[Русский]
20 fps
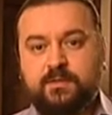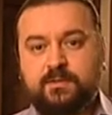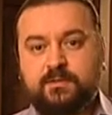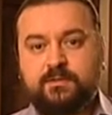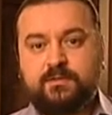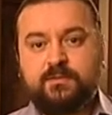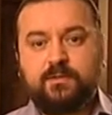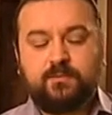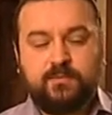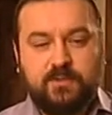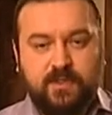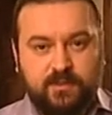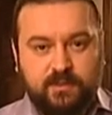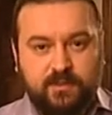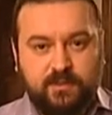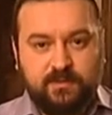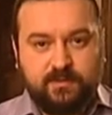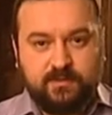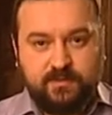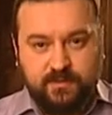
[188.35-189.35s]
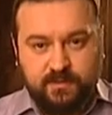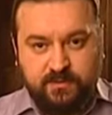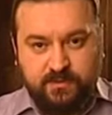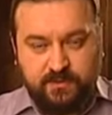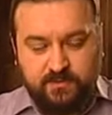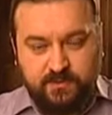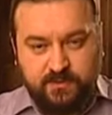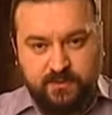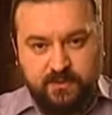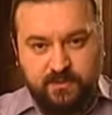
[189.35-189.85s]
С Днем ангела,
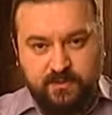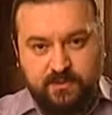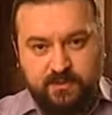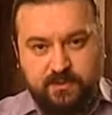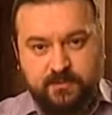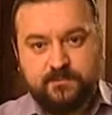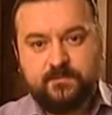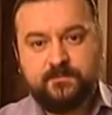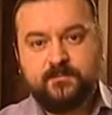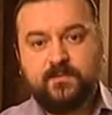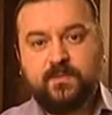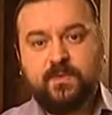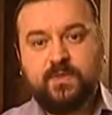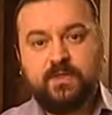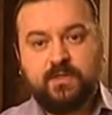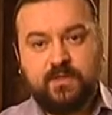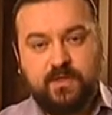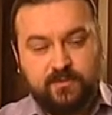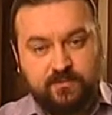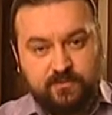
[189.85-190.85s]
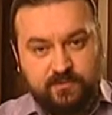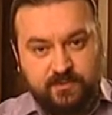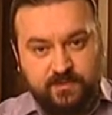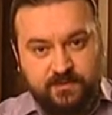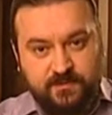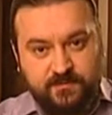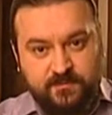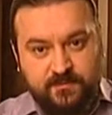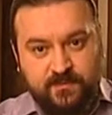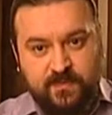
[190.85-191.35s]
дорогие именинники!
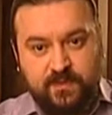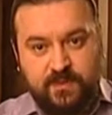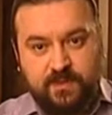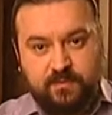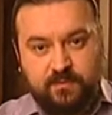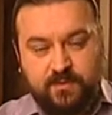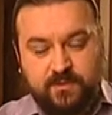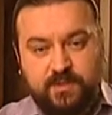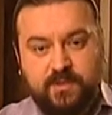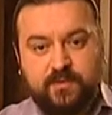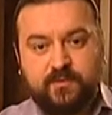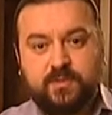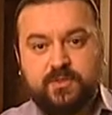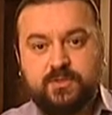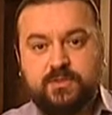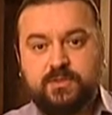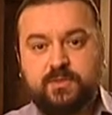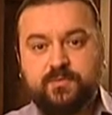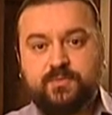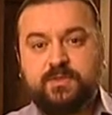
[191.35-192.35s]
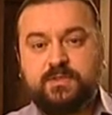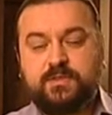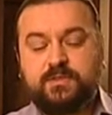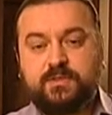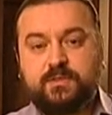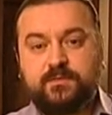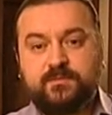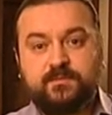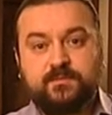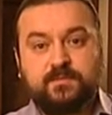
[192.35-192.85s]
Радуйтесь! Имена ваши
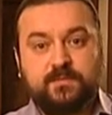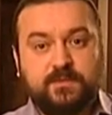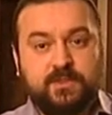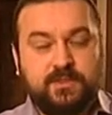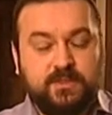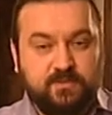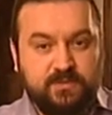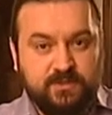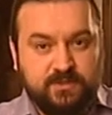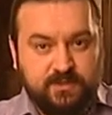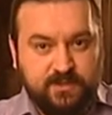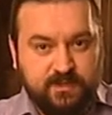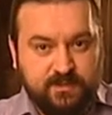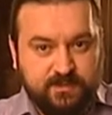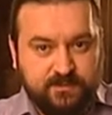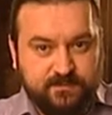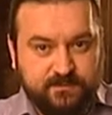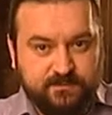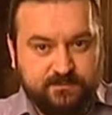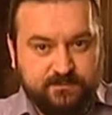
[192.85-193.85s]
написаны на небесах.